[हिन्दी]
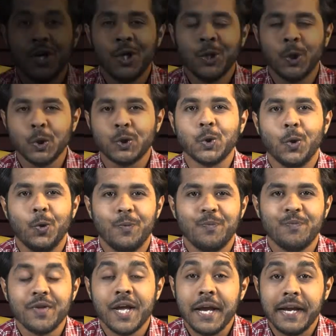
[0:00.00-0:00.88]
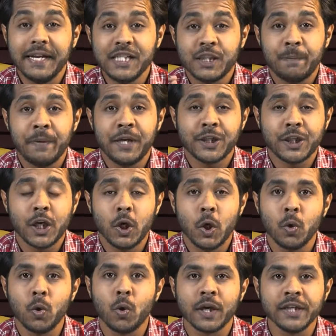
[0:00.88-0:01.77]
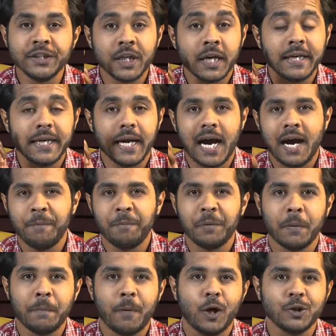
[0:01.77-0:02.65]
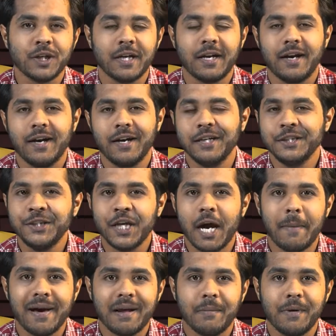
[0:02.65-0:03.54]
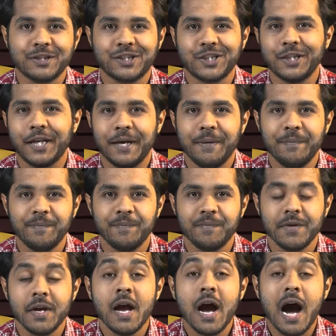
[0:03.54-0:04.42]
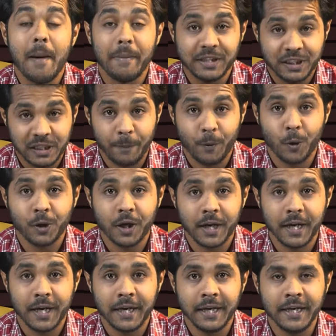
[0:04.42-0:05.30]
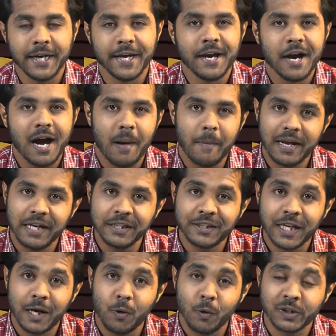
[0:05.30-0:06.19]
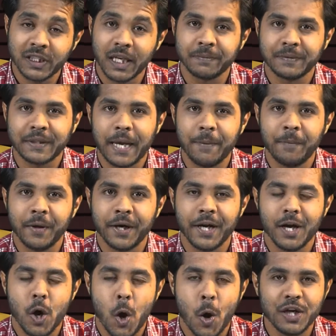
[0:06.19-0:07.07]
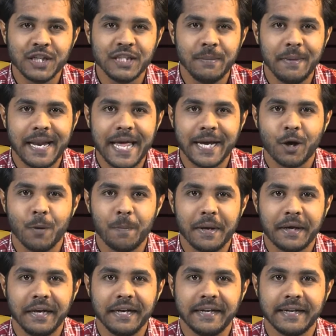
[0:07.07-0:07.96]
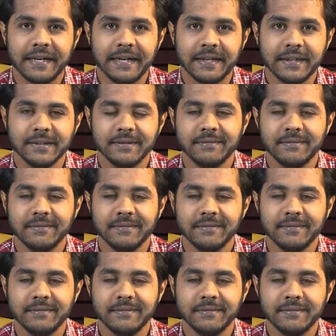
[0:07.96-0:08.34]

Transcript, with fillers: दोस्तों इंस्पिरेशनल लोगों की जर्नी आप तक पहुंचाना यह हमारा मकसद है हमें सपोर्ट करने के लिए हमारे चैनल को सब्सक्राइब करें और इस बेल आइकॉन पर क्लिक करें